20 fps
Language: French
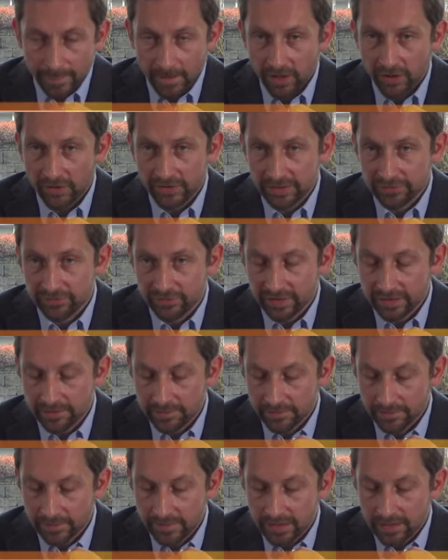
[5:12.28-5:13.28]
En effet,
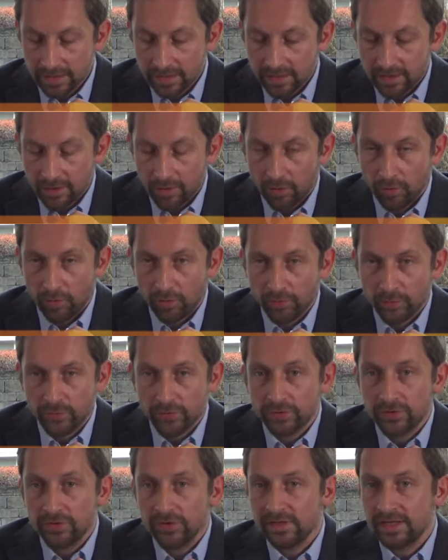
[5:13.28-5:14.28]
on
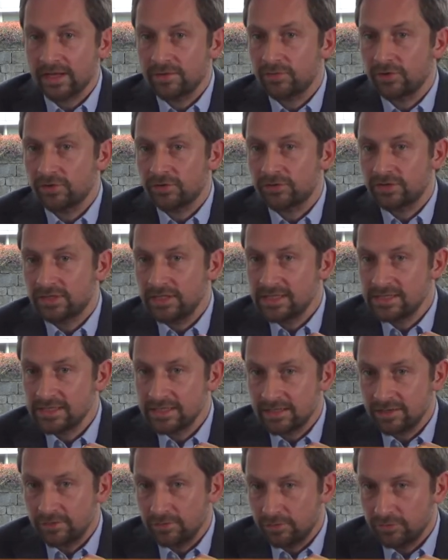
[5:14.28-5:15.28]
peut notamment
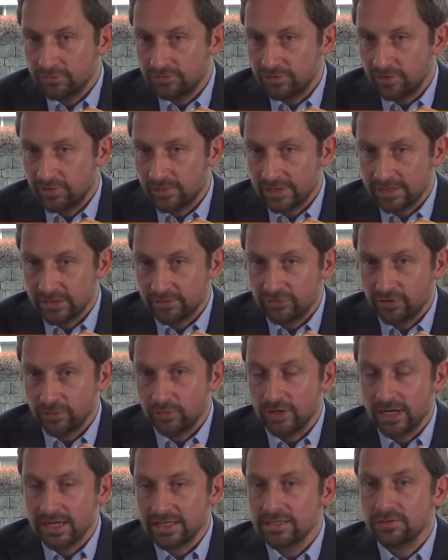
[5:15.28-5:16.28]
utiliser une
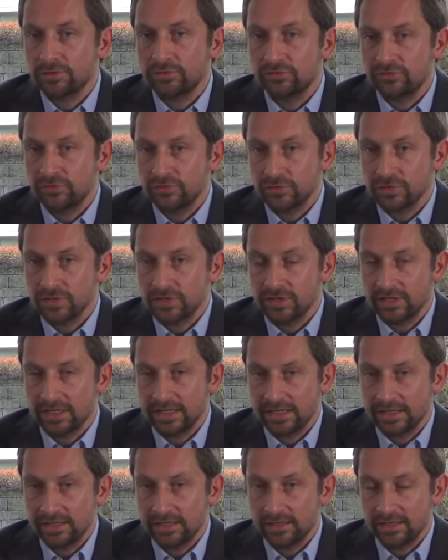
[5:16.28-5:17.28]
formulation
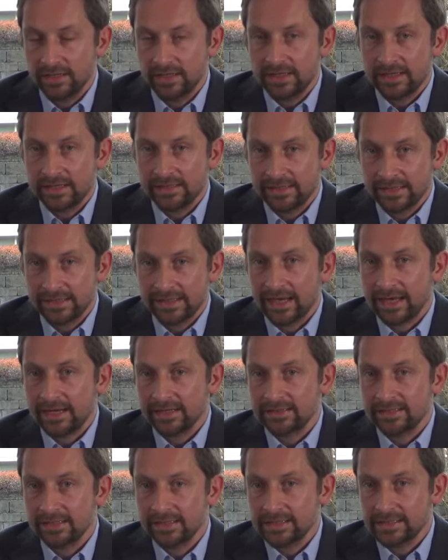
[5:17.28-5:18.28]
fonctionnelle des
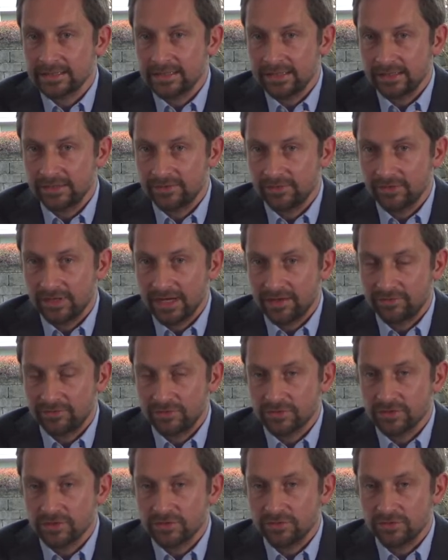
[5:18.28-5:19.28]
caractéristiques de
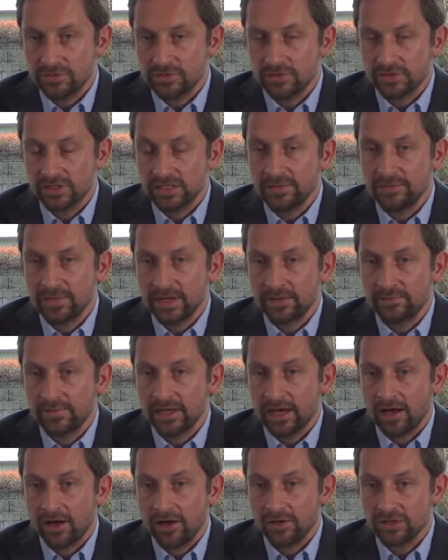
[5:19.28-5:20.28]
l'invention, ce qui
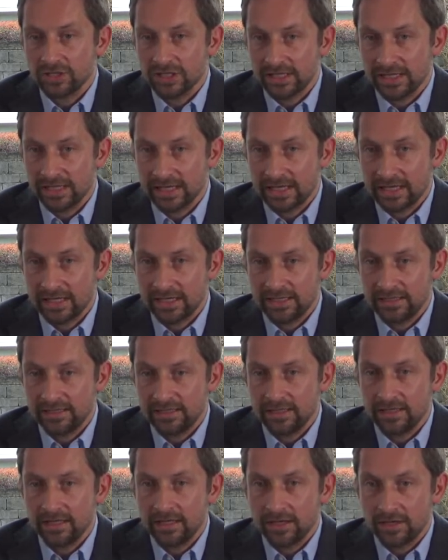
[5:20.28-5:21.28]
permet en
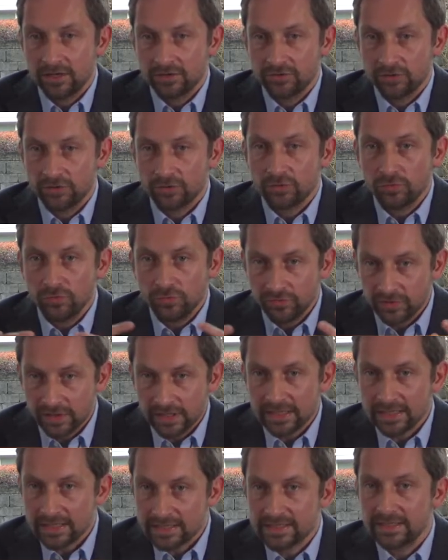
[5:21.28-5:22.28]
général de
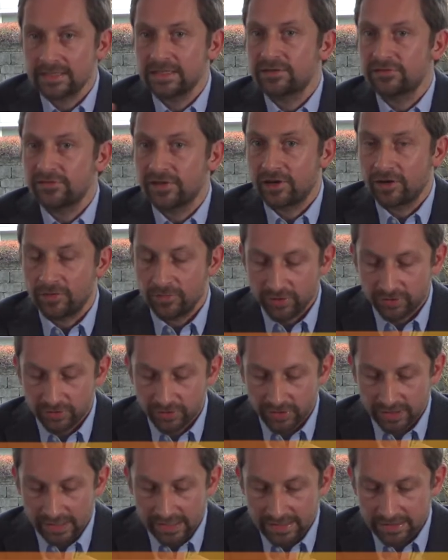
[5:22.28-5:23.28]
couvrir ces différents modes
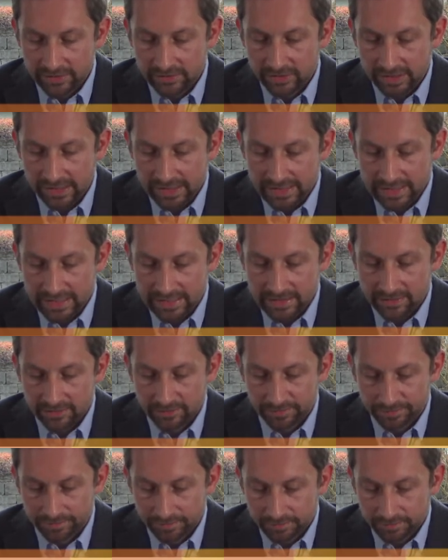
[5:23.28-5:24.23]
de, réalisation.